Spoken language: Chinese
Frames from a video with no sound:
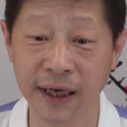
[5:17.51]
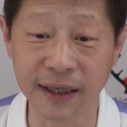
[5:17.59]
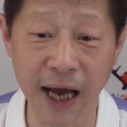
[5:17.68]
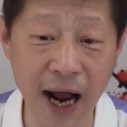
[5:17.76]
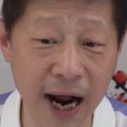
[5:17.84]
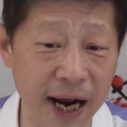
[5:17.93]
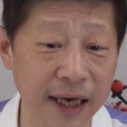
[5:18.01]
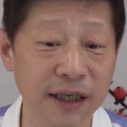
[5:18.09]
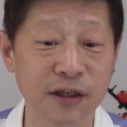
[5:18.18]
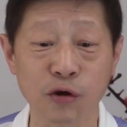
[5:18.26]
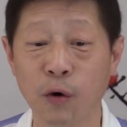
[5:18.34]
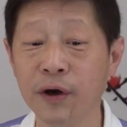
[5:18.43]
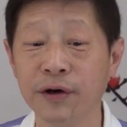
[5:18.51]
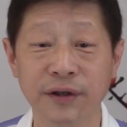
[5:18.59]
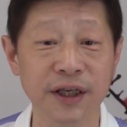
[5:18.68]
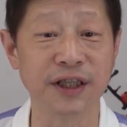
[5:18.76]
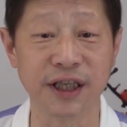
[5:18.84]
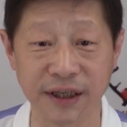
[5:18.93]
南海的所有
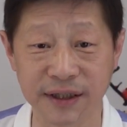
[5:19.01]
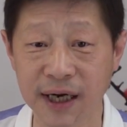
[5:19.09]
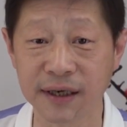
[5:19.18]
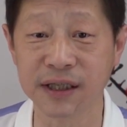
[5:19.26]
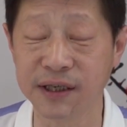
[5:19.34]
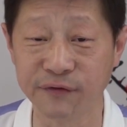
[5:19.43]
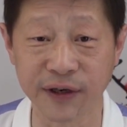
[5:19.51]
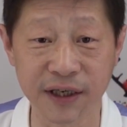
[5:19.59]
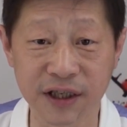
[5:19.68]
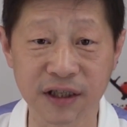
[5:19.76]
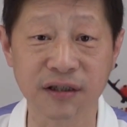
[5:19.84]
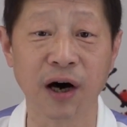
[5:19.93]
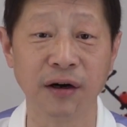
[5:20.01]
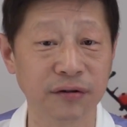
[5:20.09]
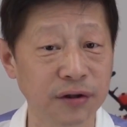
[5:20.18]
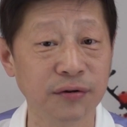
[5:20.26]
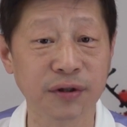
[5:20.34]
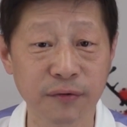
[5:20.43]
的紧张气氛的制造，
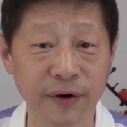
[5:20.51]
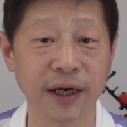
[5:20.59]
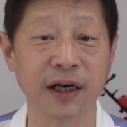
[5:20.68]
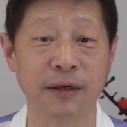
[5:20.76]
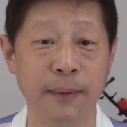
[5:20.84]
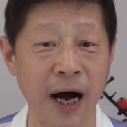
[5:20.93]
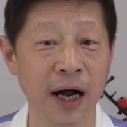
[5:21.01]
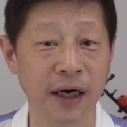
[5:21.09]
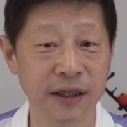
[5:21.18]
都是为了什么？